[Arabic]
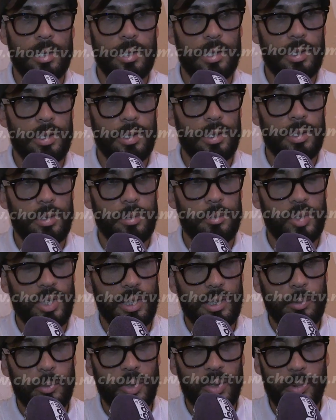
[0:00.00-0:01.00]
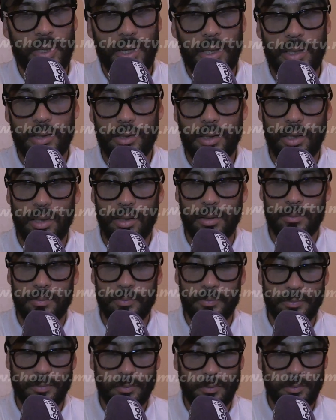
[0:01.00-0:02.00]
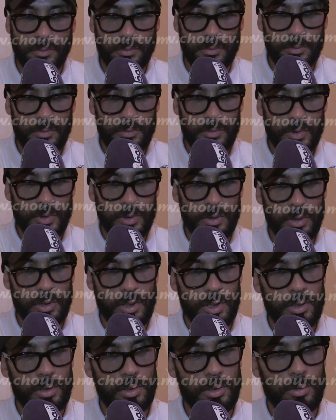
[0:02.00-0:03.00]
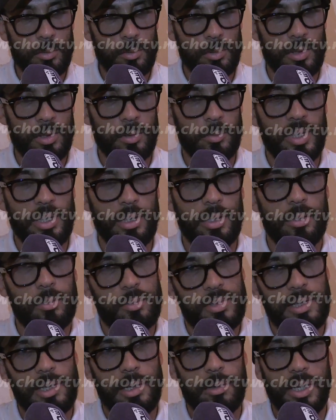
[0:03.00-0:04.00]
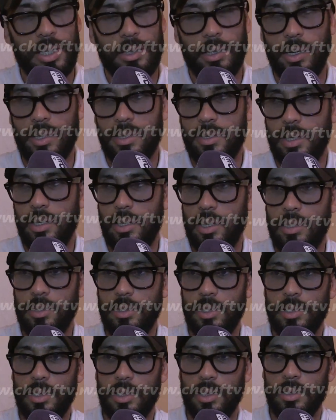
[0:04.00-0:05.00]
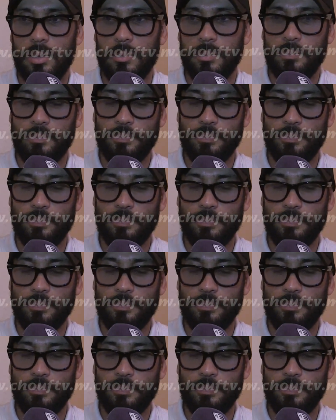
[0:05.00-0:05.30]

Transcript: اللي من هذا المنبر هذا كان وصل واحد الرساله انني